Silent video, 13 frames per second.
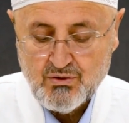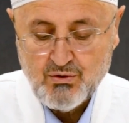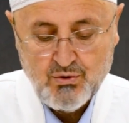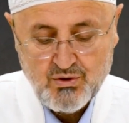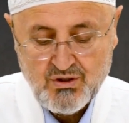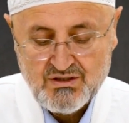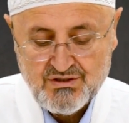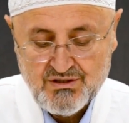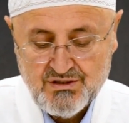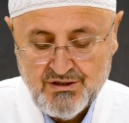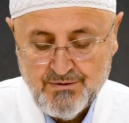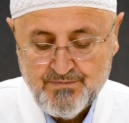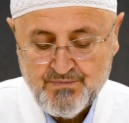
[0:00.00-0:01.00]

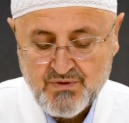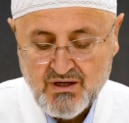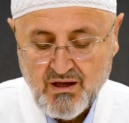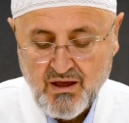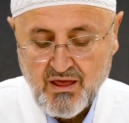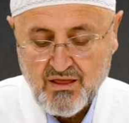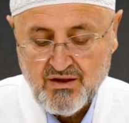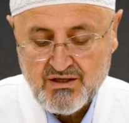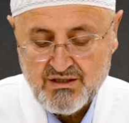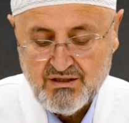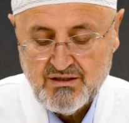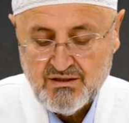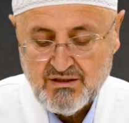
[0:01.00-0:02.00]
Orasını
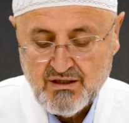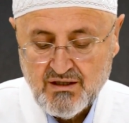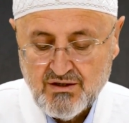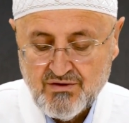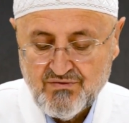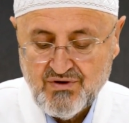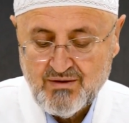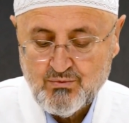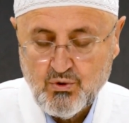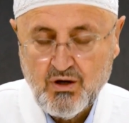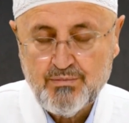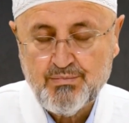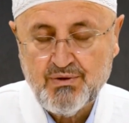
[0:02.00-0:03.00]
zikir ve
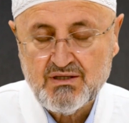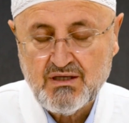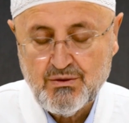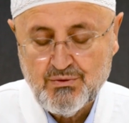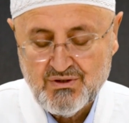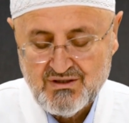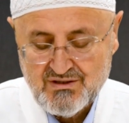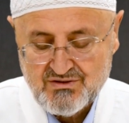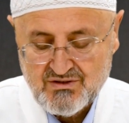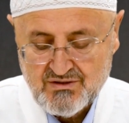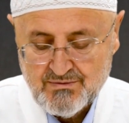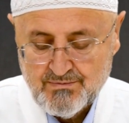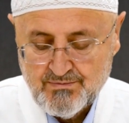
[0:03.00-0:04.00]
muhabbet evi
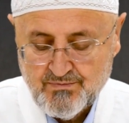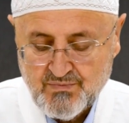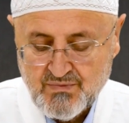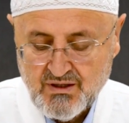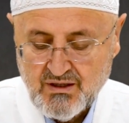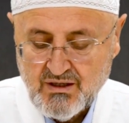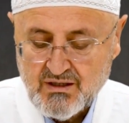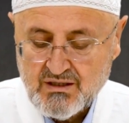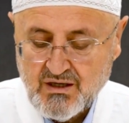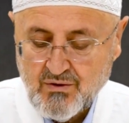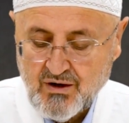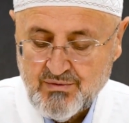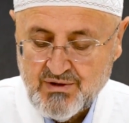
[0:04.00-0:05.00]
kılsın.
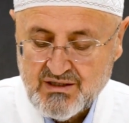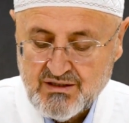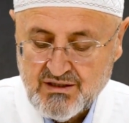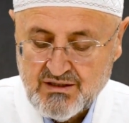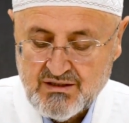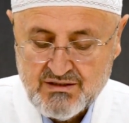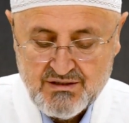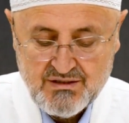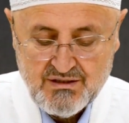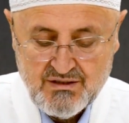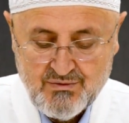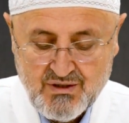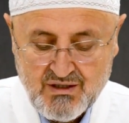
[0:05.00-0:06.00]
Devam ettiğiniz
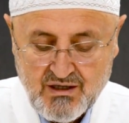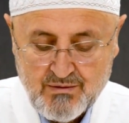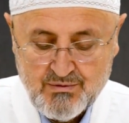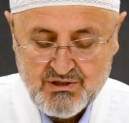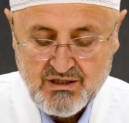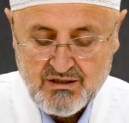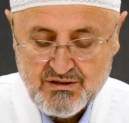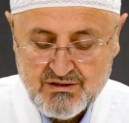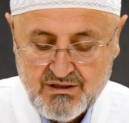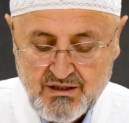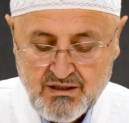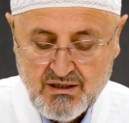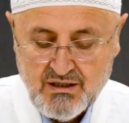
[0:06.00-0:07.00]
zikir ve
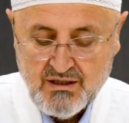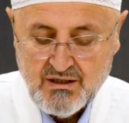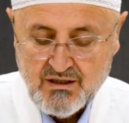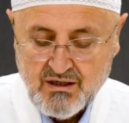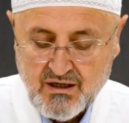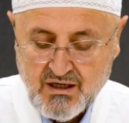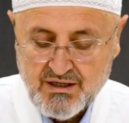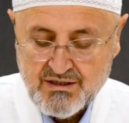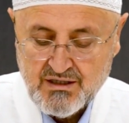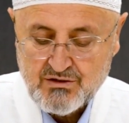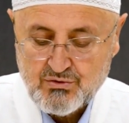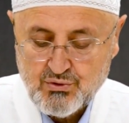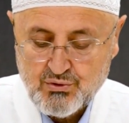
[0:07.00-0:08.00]
rabıtanızı
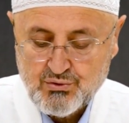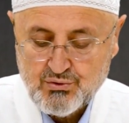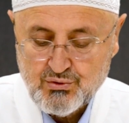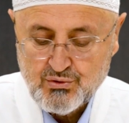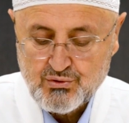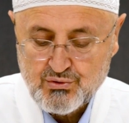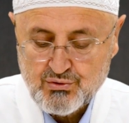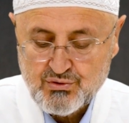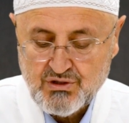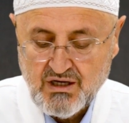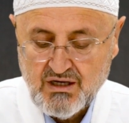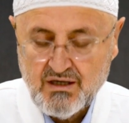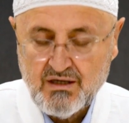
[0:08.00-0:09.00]
ahiret
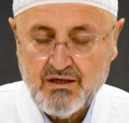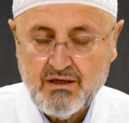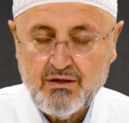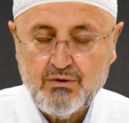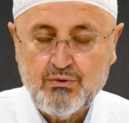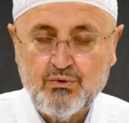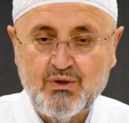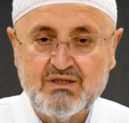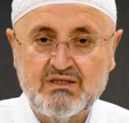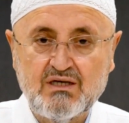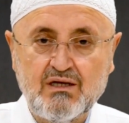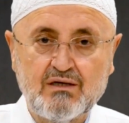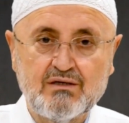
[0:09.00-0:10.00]
kurtuluşunuza
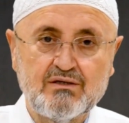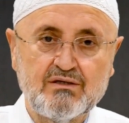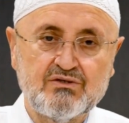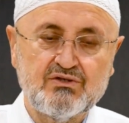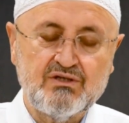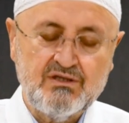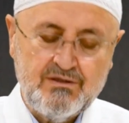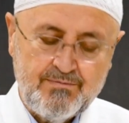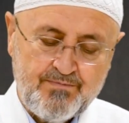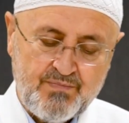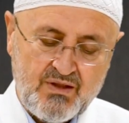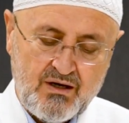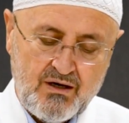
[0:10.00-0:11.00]
vesile kılsın.
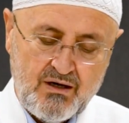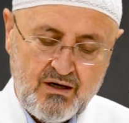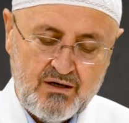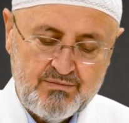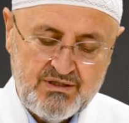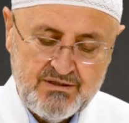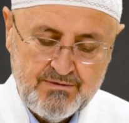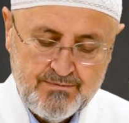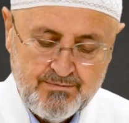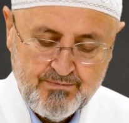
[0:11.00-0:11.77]
Amin.